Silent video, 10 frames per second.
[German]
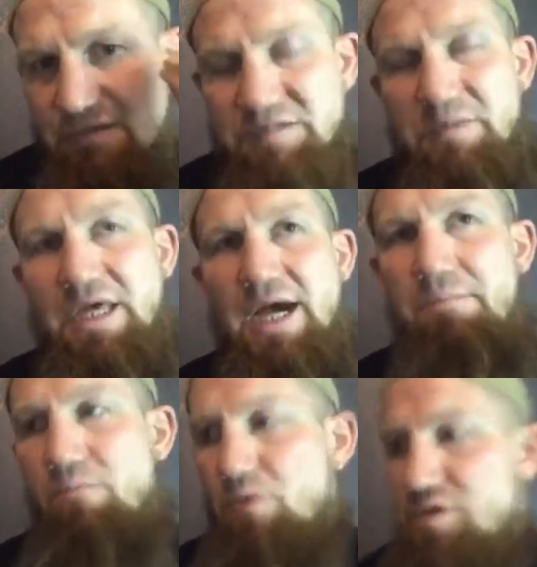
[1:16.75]
was man
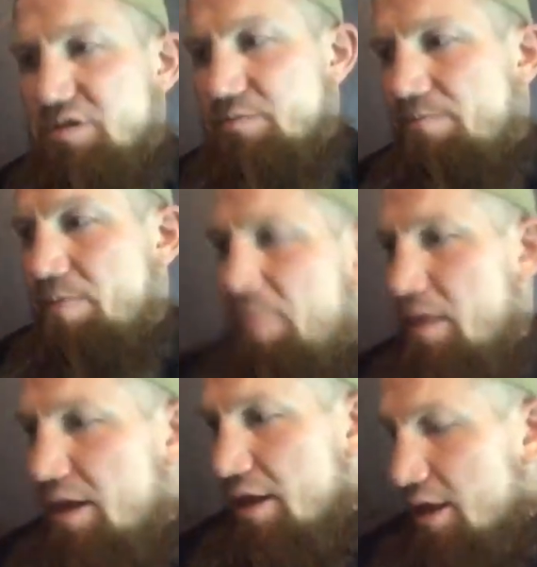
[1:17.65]
haben muss.
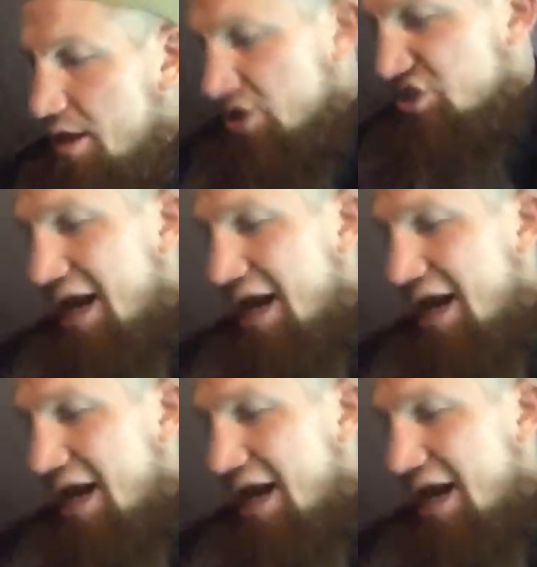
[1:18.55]
Ich